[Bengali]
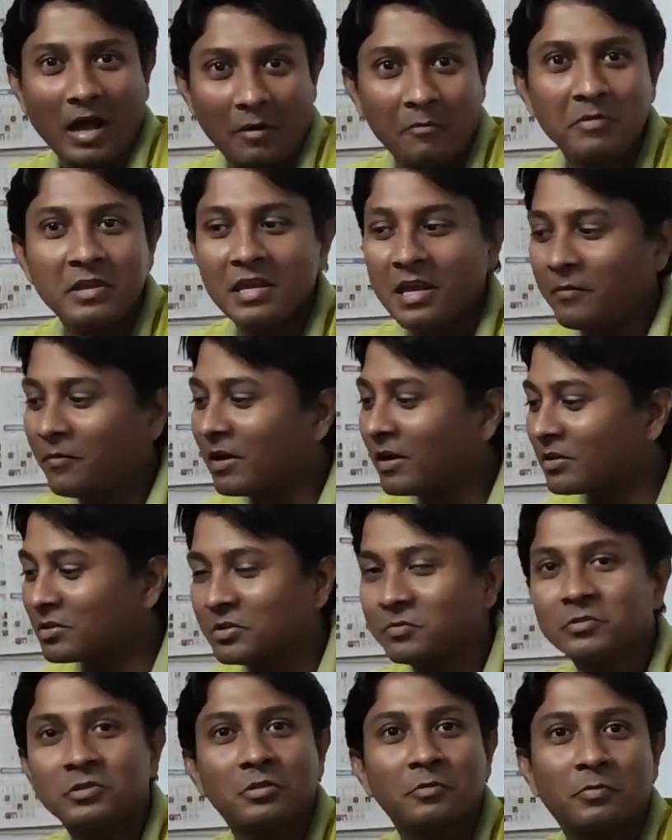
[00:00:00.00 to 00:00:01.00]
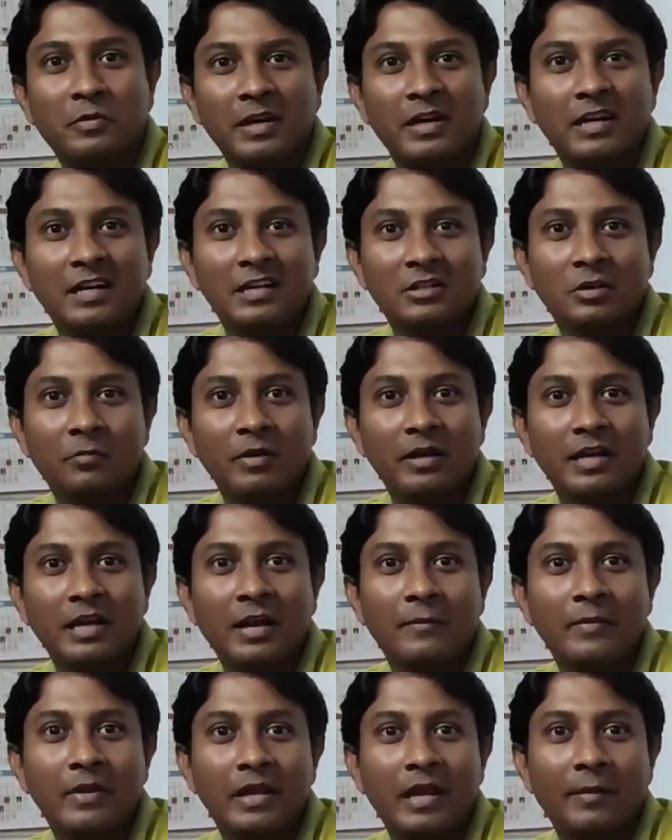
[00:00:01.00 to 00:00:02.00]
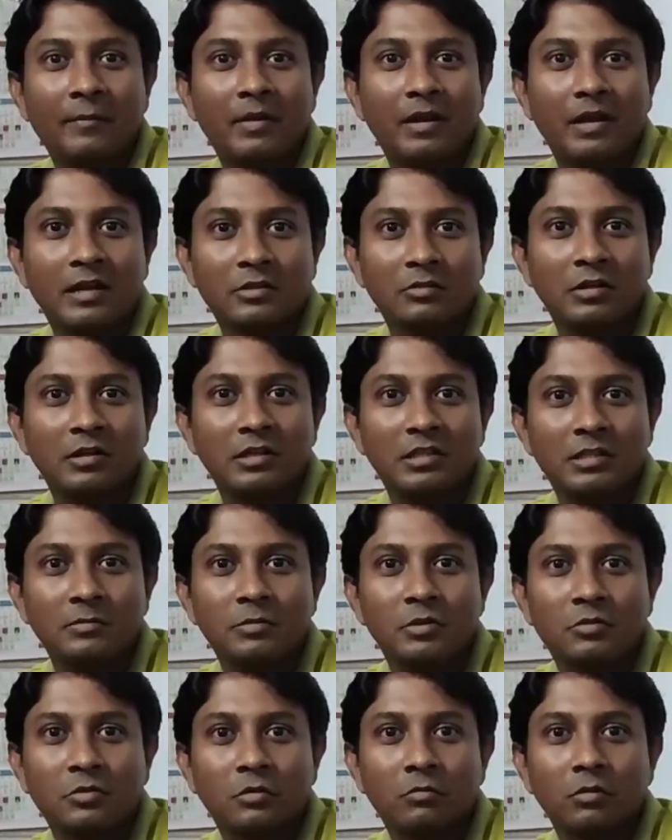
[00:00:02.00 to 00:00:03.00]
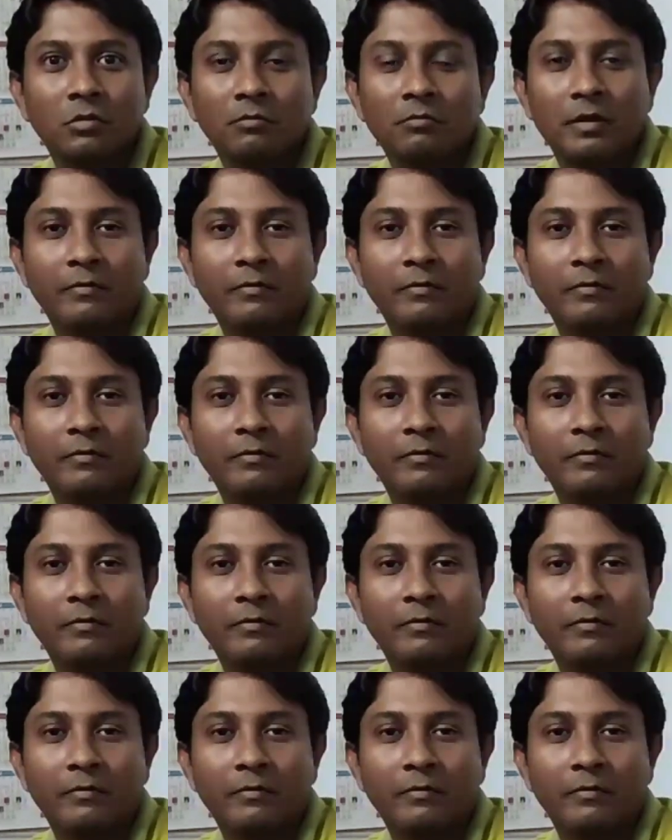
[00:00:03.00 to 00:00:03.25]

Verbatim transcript: আমি আমার সমস্ত ফ্রেন্ডকে সবাইকে আমি এই আমটা অ্যাকচুয়ালি ডিস্ট্রিবিউট করবো